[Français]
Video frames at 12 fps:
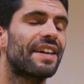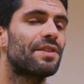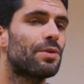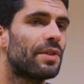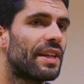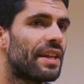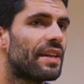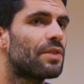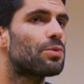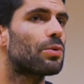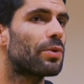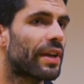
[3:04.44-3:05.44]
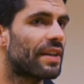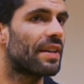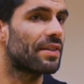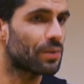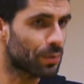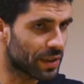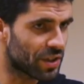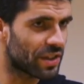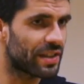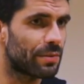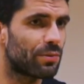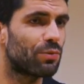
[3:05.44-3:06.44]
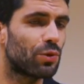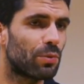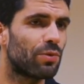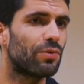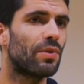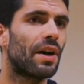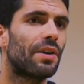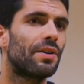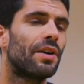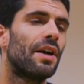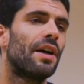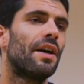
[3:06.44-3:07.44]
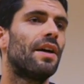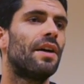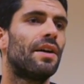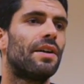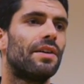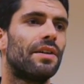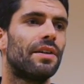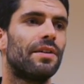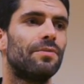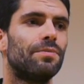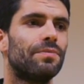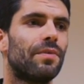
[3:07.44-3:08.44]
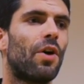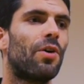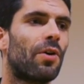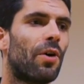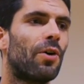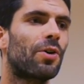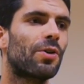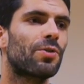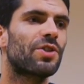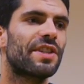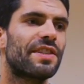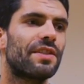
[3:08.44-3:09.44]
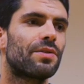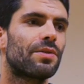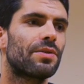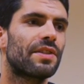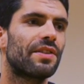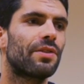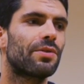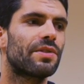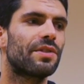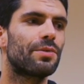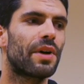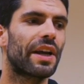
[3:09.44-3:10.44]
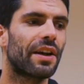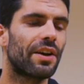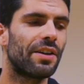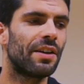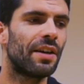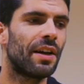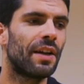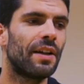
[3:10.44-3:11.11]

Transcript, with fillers: à actionner et sur lequel elles sont légitimes pour pouvoir enclencher cette, cette, transition agricole.